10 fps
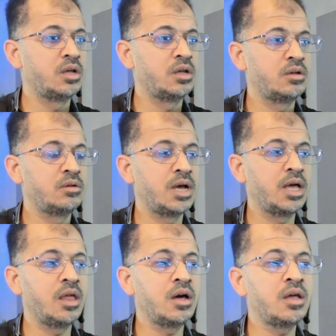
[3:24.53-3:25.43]
آه،
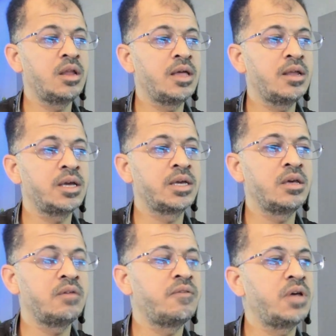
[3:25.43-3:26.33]
الآن أنا
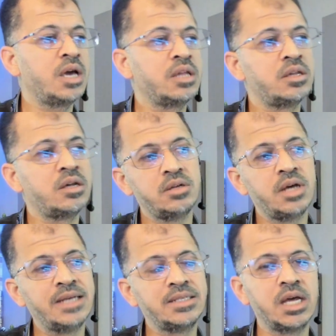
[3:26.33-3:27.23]
كيف أقدر
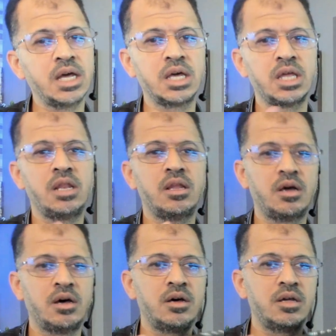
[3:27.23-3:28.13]
أشغل
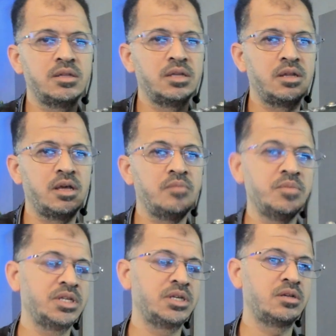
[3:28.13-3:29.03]
هذه
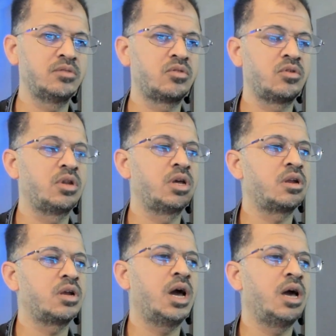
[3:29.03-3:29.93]
الميدي كنترولر
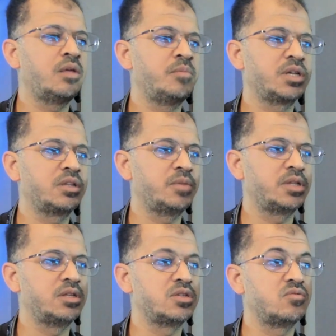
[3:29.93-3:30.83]
على مكتبة
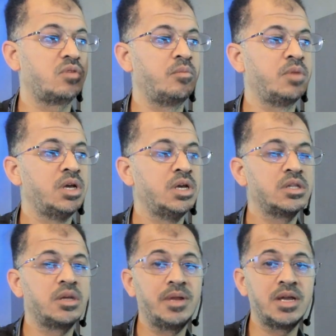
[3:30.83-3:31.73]
السوام
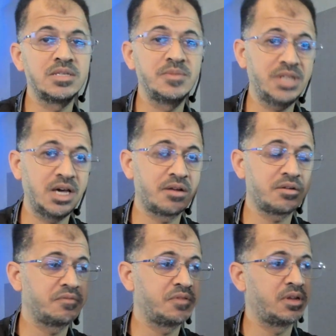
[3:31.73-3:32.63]
طبعا لازم
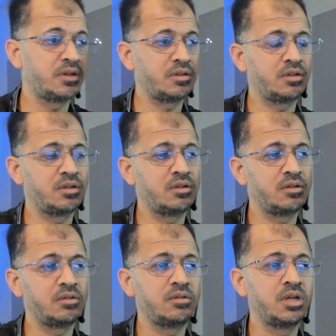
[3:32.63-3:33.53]
تعرف آه،
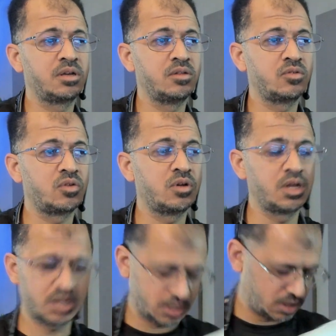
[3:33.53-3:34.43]
الكنترولر
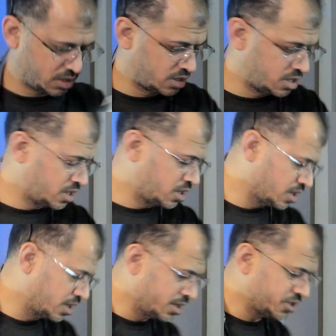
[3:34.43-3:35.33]
حقها
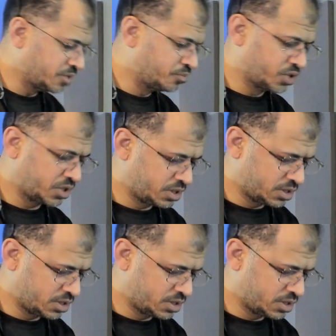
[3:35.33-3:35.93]
خليني أشبك